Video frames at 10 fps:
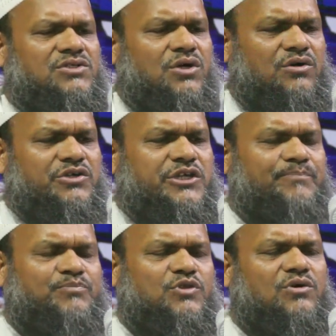
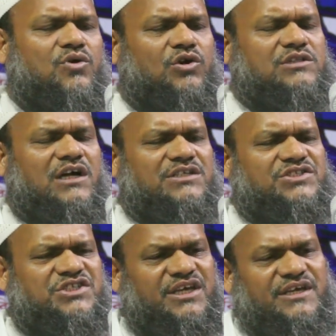সংক্ষিপ্ত কথা
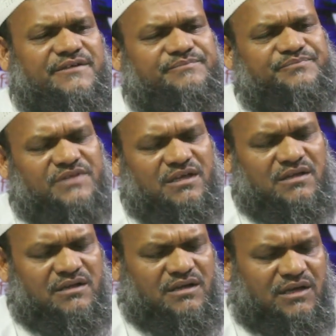যে
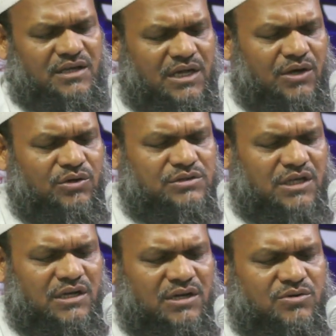আল্লাহ
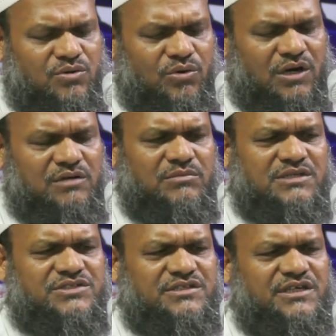তালা কোরআন
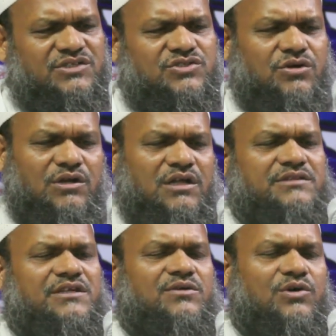মাজিদের
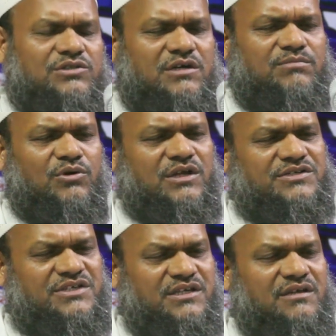সলাতের কথা
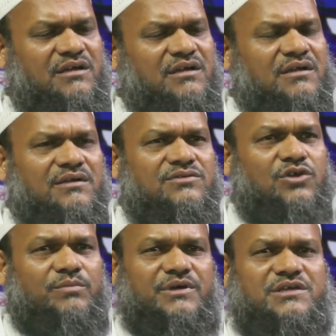বলেছেন
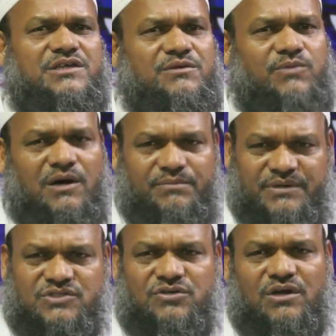তবে
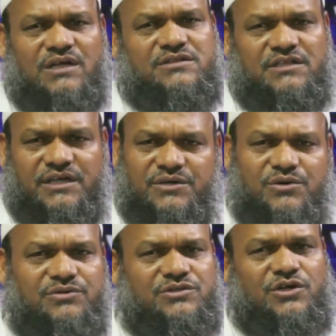কিভাবে সলাত আদায়
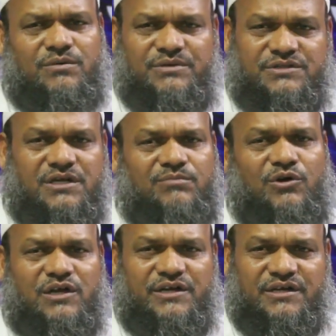করতে হবে তা
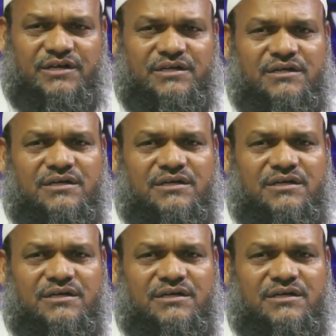বলেননি